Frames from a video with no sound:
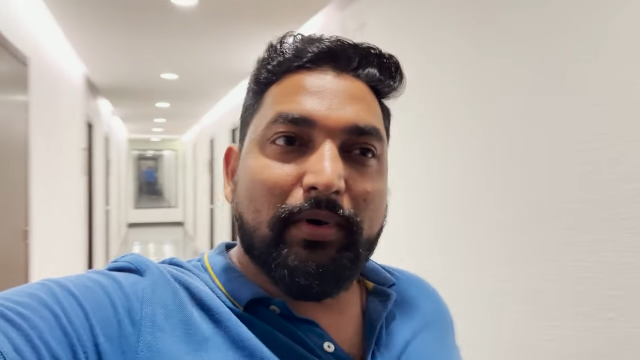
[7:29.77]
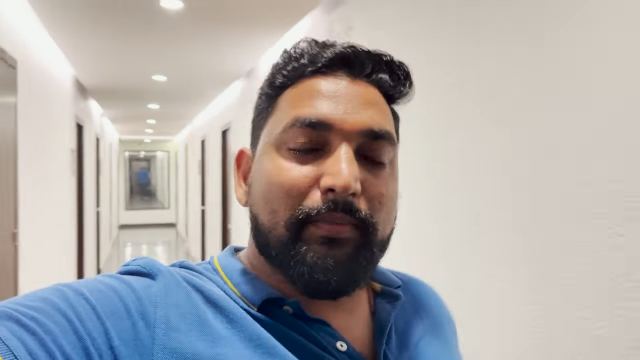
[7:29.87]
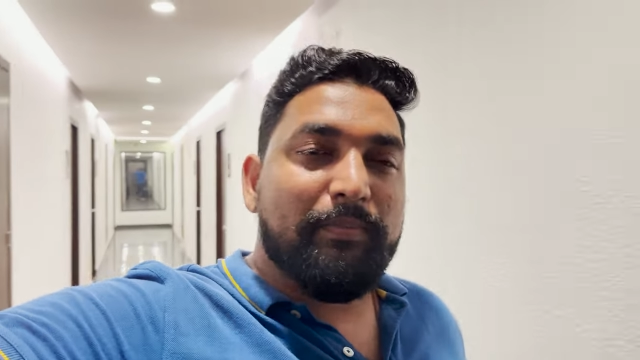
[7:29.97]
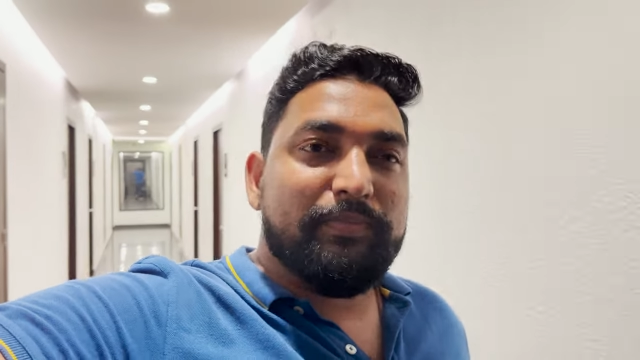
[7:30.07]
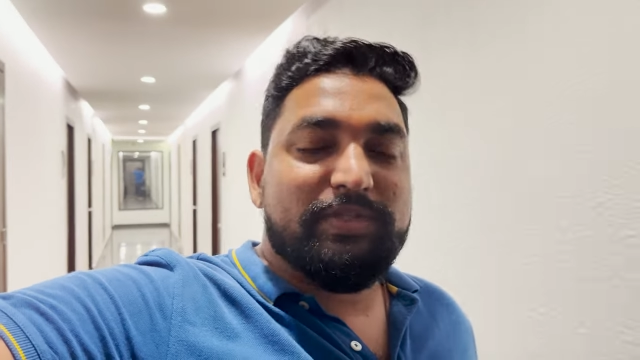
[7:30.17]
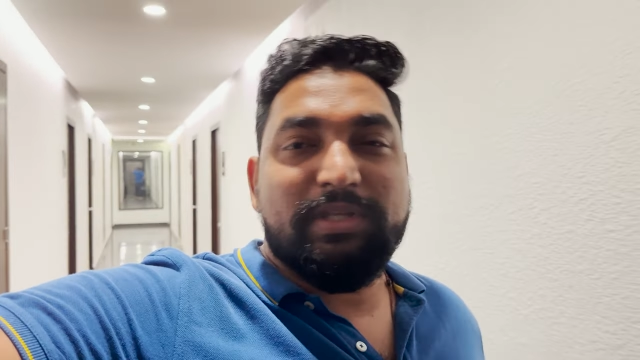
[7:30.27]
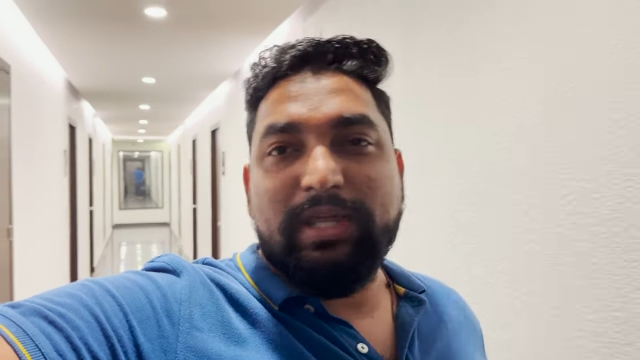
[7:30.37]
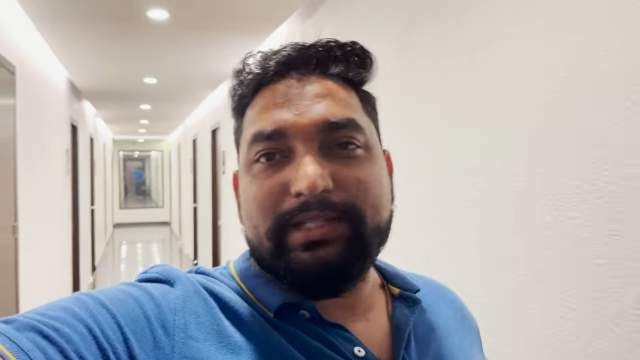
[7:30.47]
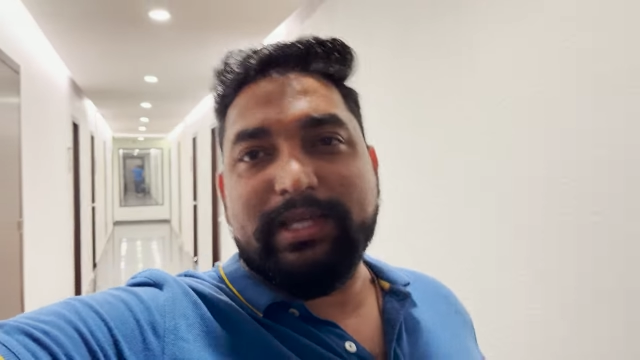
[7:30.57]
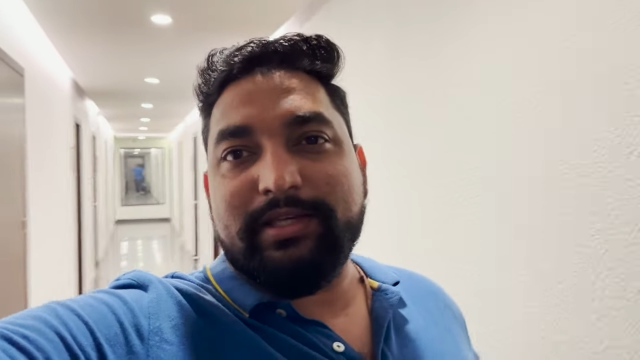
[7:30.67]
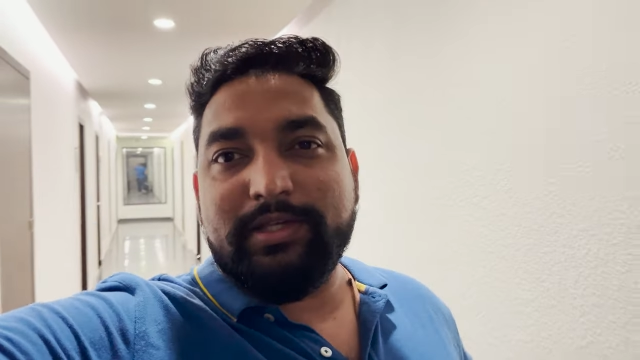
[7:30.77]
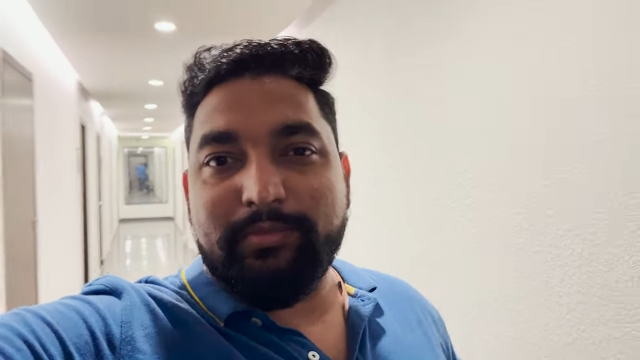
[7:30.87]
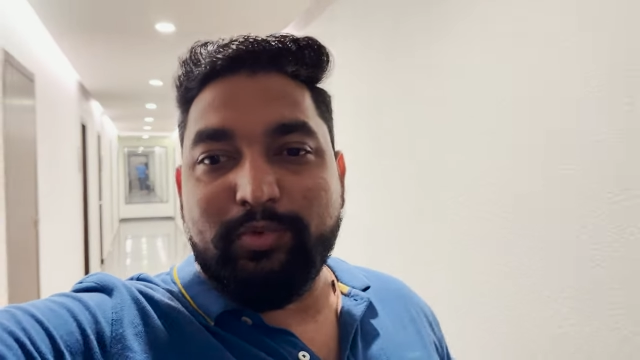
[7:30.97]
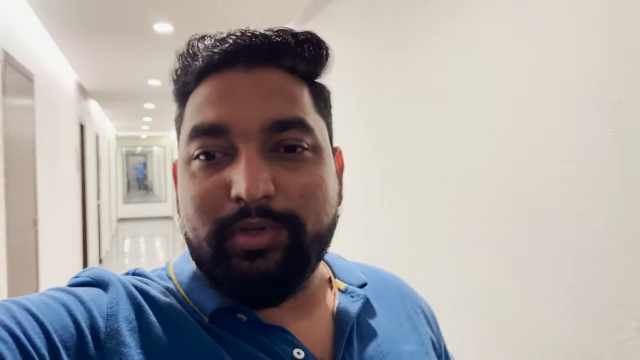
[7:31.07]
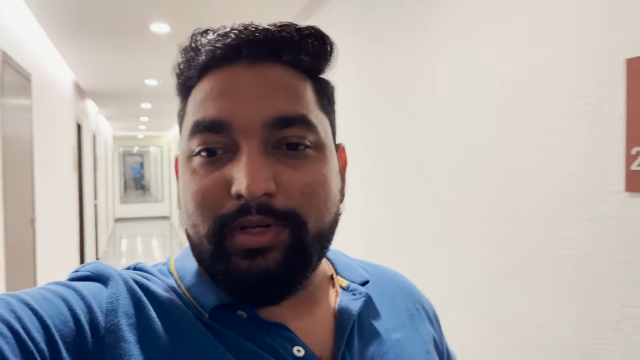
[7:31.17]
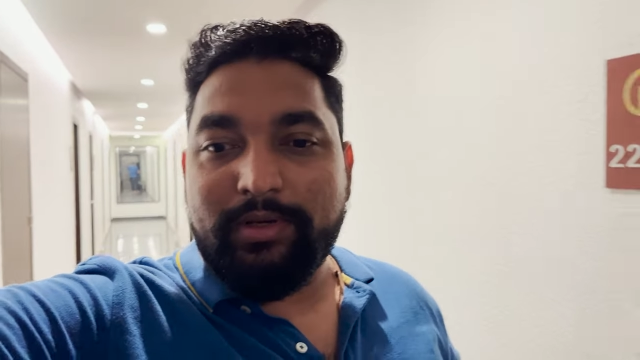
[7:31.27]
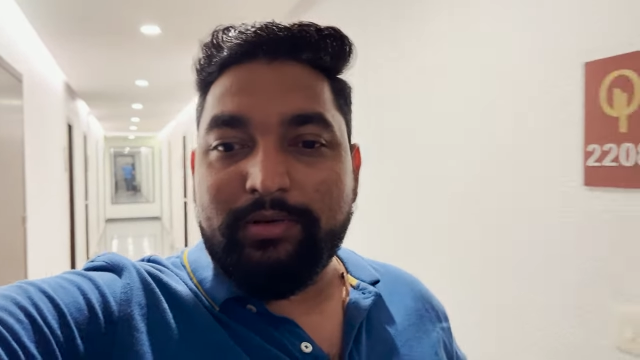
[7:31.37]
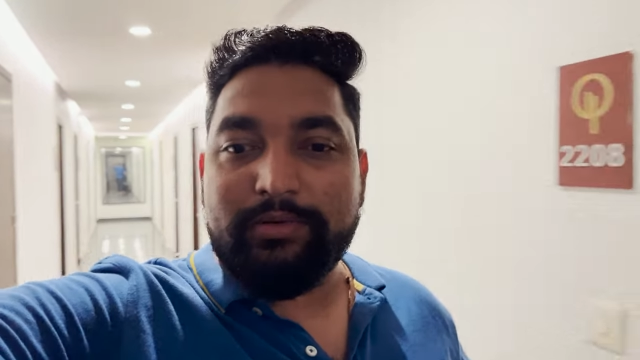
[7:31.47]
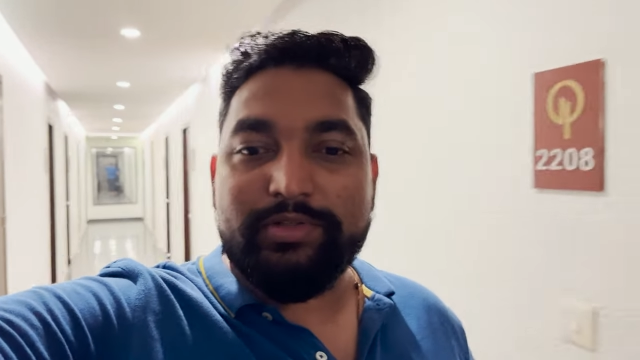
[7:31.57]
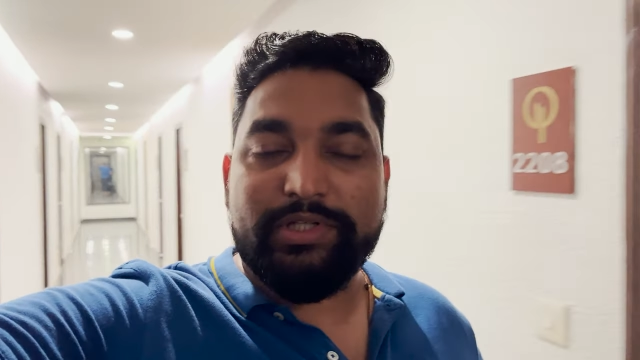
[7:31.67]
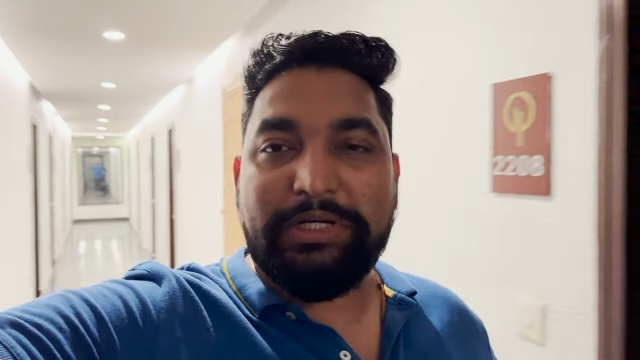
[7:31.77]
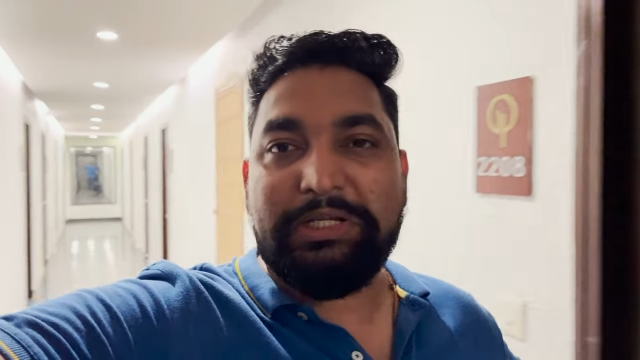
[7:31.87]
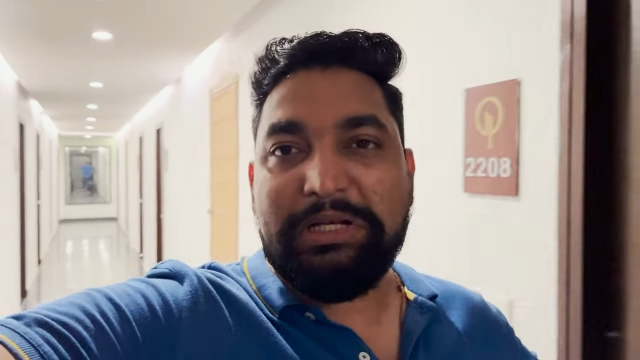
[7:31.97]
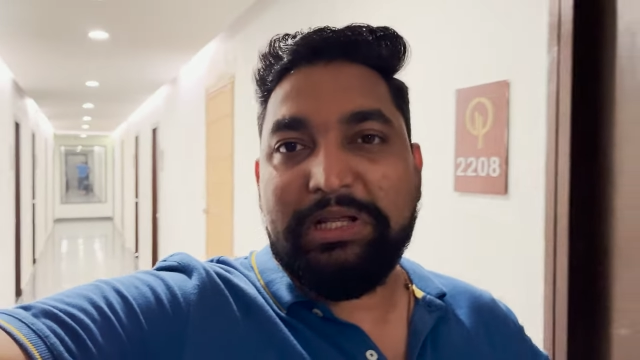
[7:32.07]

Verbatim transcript: अब सीन ऐसा है कि हम लोग है ना शेटी